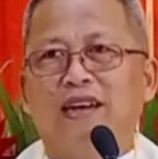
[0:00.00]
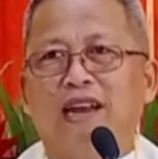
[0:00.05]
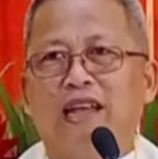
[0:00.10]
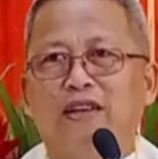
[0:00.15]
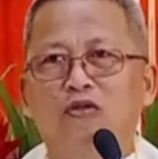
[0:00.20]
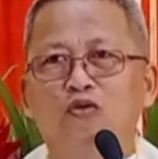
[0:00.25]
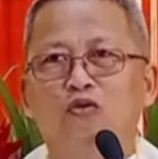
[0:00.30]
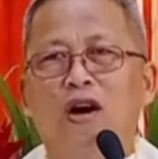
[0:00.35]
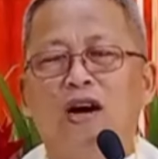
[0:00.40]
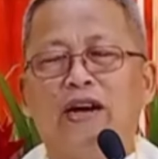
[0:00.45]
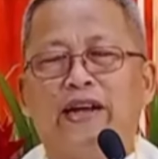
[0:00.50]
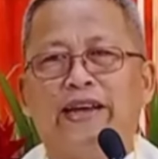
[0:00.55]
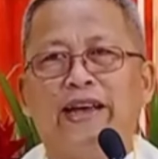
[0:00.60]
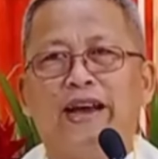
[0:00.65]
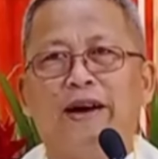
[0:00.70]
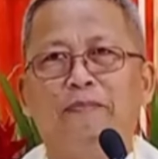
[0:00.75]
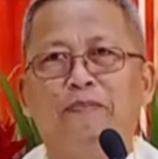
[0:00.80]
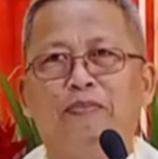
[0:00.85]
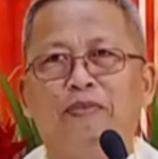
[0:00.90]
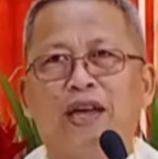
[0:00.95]
layo
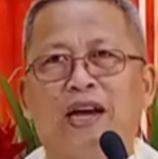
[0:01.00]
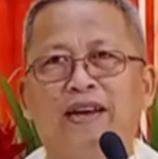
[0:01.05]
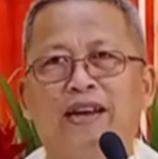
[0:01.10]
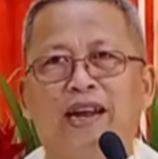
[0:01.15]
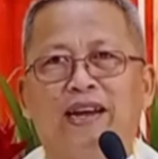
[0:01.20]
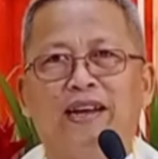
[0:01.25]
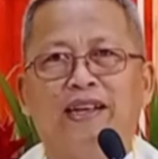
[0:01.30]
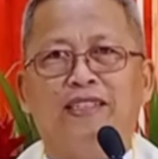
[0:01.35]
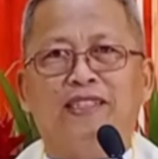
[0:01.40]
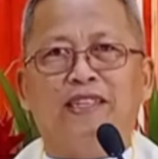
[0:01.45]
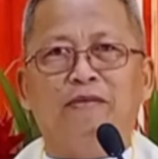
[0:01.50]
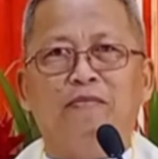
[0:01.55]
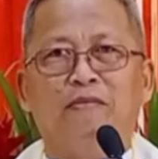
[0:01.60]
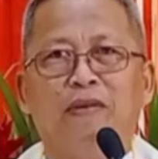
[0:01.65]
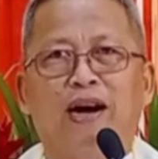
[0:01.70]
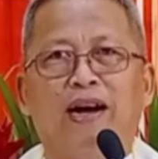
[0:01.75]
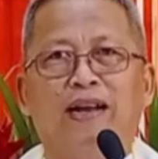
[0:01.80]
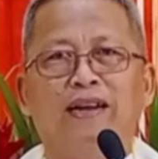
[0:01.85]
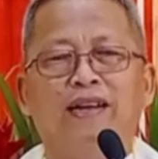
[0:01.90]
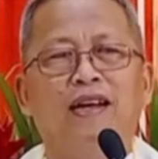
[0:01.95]
agiabtan aning
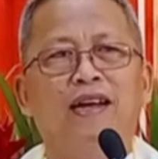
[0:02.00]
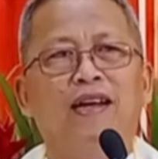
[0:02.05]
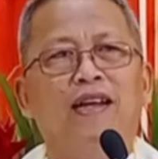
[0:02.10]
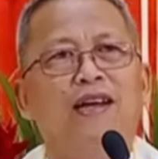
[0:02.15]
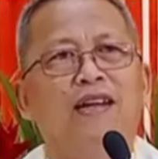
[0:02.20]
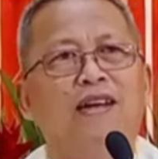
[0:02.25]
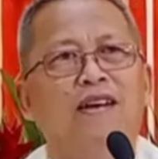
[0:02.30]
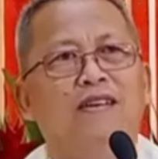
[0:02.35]
simbahan na.